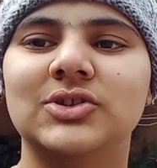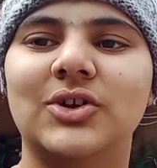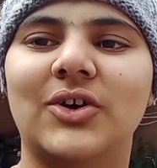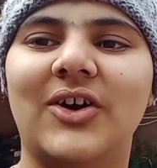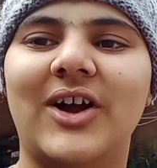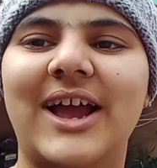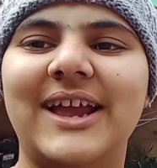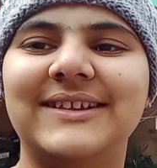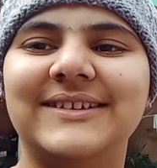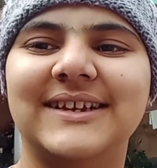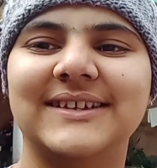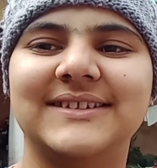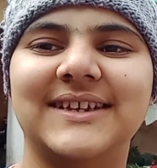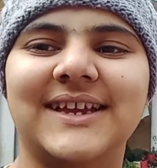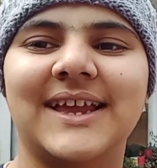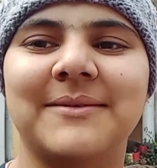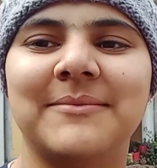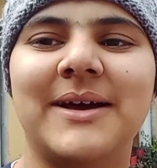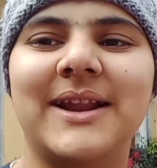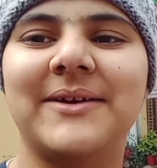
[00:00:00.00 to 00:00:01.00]
तो गाइज जैसे
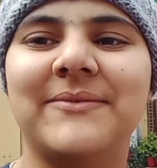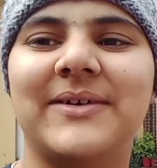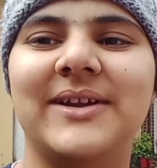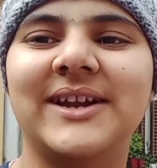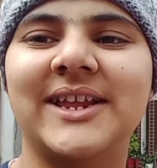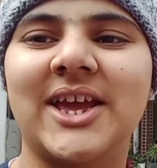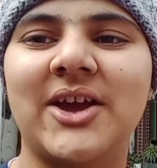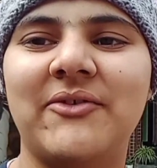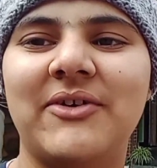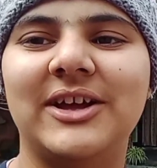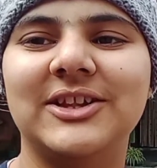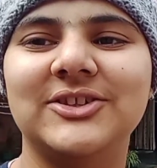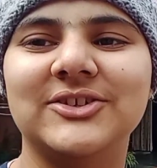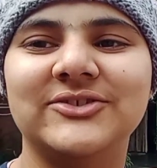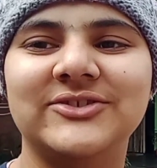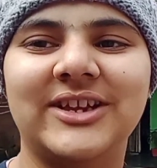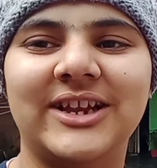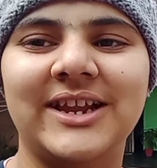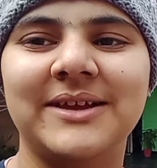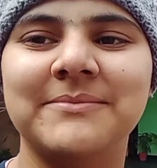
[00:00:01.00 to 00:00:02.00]
कि हमारे वन के हुए तो
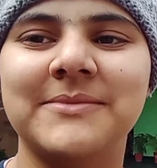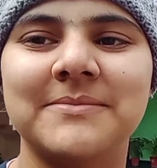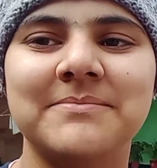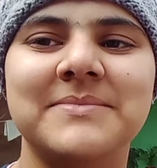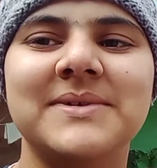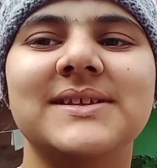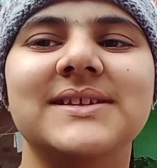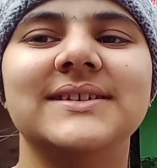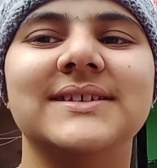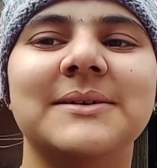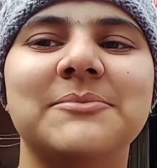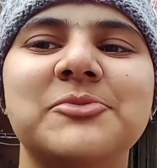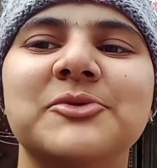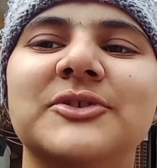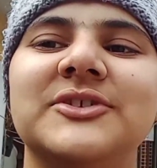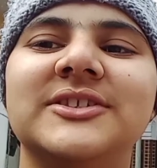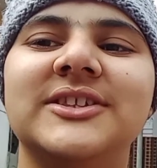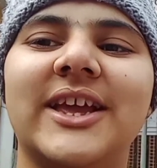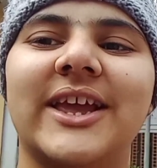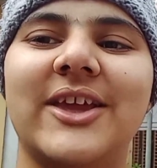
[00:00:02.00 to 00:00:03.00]
चलिए मम्मी जी से
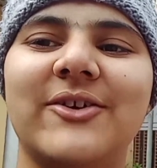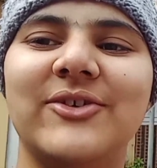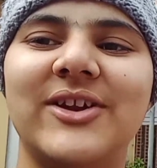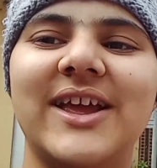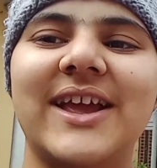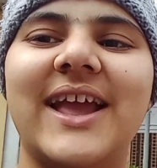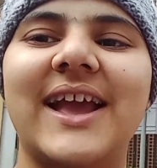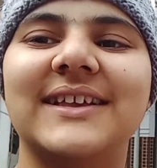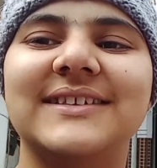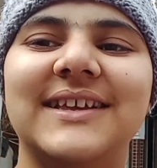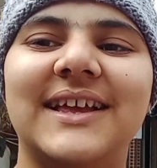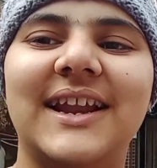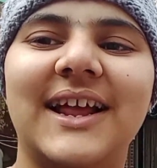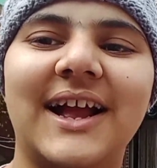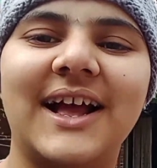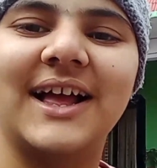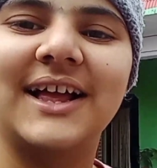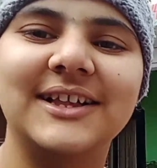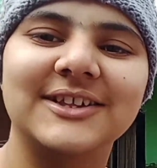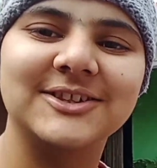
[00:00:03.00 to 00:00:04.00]
पूछते हैं कि उन्हें कैसा
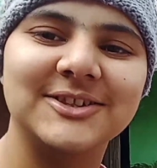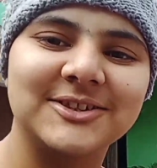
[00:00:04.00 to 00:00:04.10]
लगा